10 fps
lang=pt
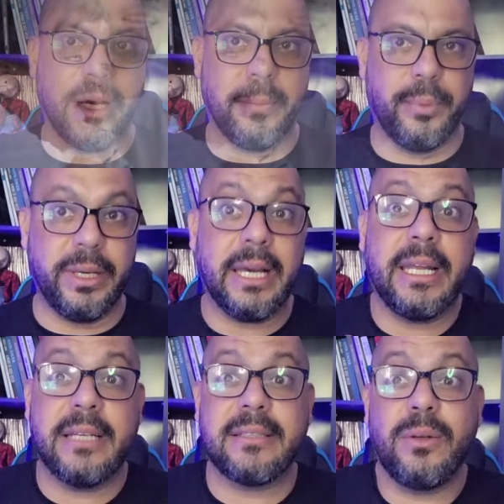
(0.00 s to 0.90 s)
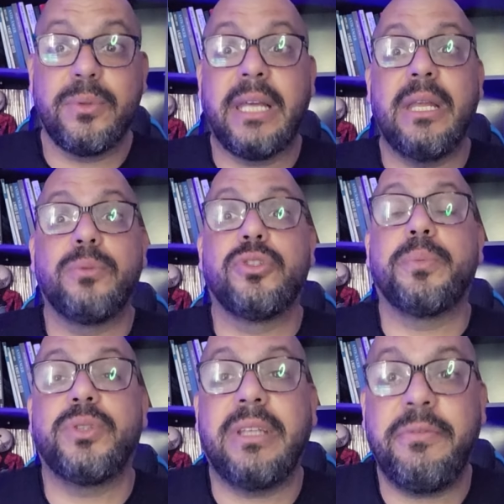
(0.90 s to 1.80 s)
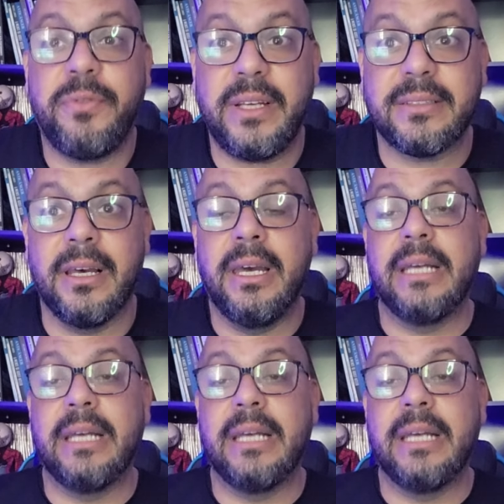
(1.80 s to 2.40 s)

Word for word: porque a criança não tem nenhum tipo de defesa.